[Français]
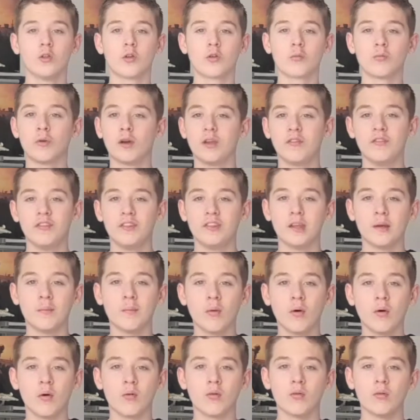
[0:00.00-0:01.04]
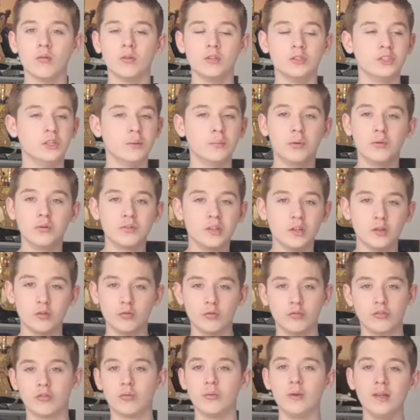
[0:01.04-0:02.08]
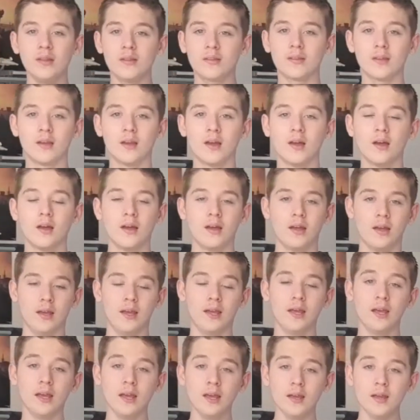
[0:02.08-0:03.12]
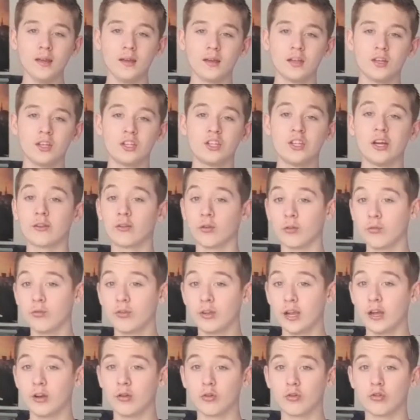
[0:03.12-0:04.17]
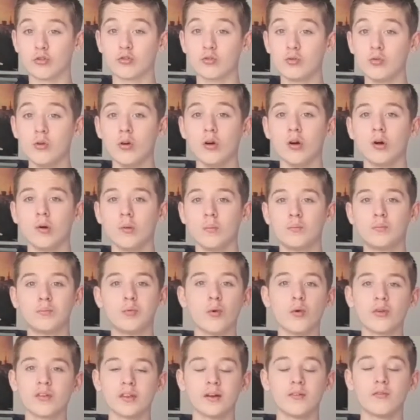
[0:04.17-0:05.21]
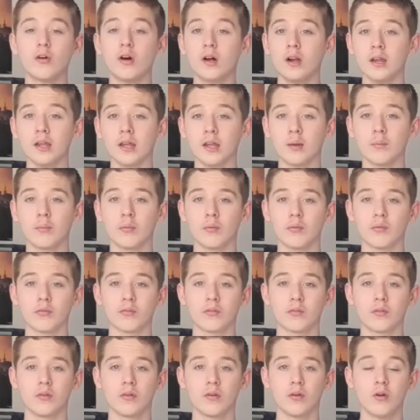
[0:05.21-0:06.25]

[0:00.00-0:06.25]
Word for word: moi évidemment, j'ai posté tout de suite et j'ai attendu quelques jours pour savoir les réponses.